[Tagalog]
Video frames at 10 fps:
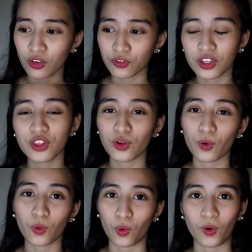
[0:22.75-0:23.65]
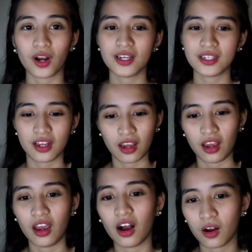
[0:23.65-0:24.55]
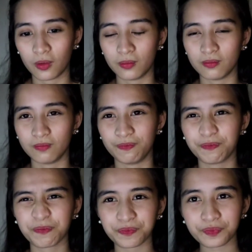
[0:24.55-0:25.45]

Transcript: video ko kasi um,